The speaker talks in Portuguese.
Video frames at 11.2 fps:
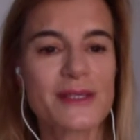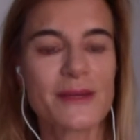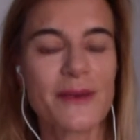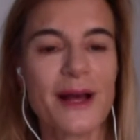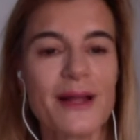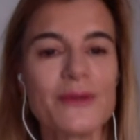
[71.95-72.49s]
de
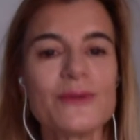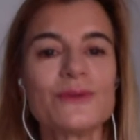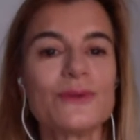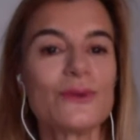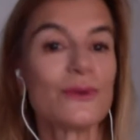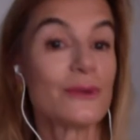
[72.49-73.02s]
trabalho,
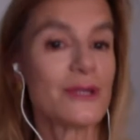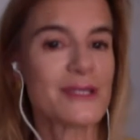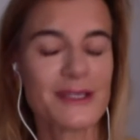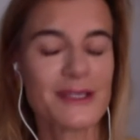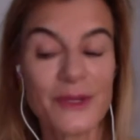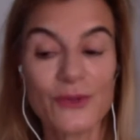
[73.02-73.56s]
o, uhum.
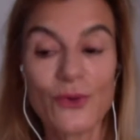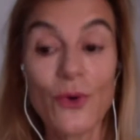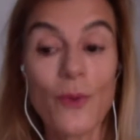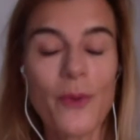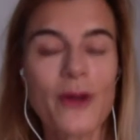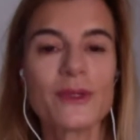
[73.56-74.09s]
exatamente, o
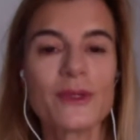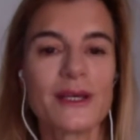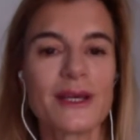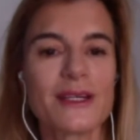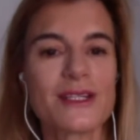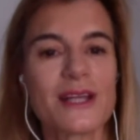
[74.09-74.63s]
roupeiro, ou até
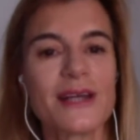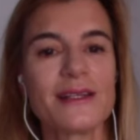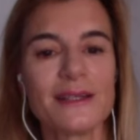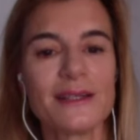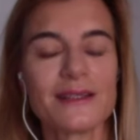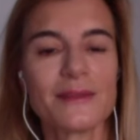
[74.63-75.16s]
quem está em
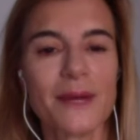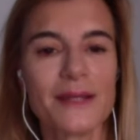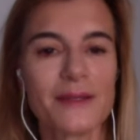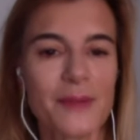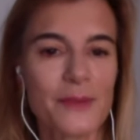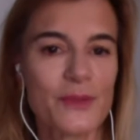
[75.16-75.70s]
teletrabalho,
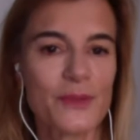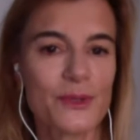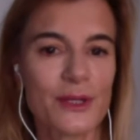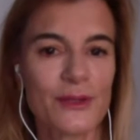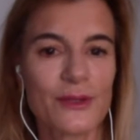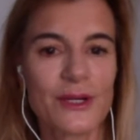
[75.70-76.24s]
também é muito
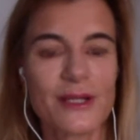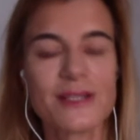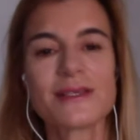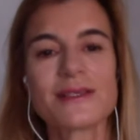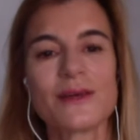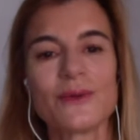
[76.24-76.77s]
importante a
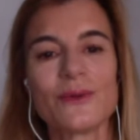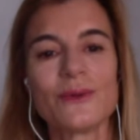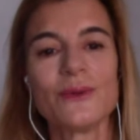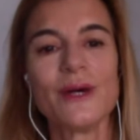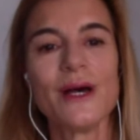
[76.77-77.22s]
organização do,